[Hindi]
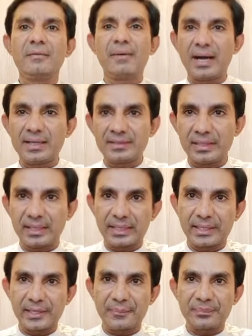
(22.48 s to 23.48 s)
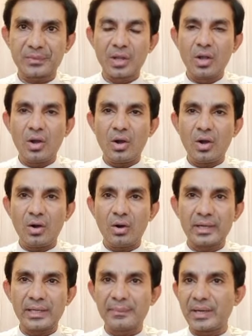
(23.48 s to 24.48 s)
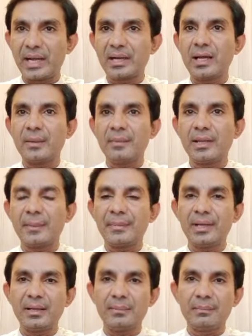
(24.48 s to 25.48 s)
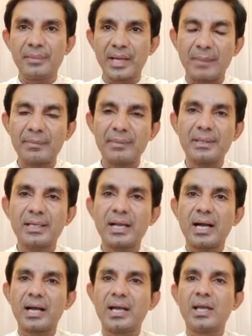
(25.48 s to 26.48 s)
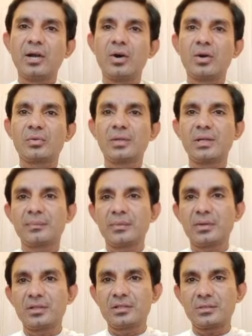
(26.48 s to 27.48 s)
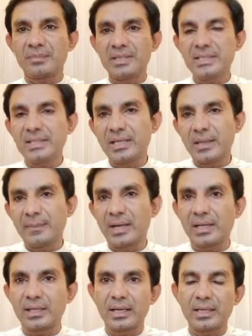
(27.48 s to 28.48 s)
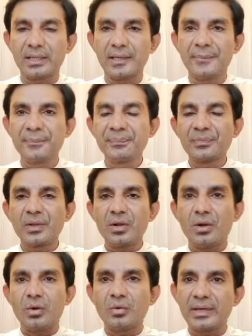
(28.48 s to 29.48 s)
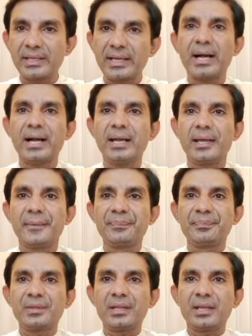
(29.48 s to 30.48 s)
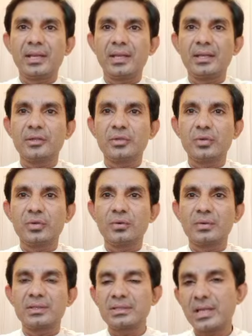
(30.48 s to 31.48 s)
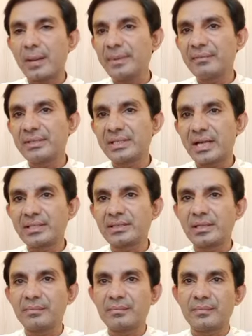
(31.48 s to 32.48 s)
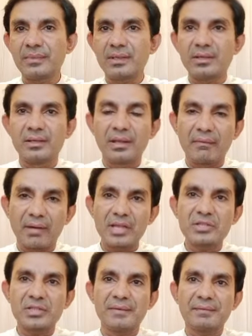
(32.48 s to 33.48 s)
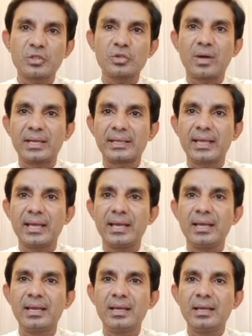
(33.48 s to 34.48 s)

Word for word: वहाँ से लड़ेंगे और इमरान ख़ान ने अपने बयान में भी कहा है और उन्होंने अपने स्पीच की है इमरान ख़ान ने और उन्होंने कहा है कि जो सबक वज़ी अजम नवाज़ शरीफ का जो हल्का है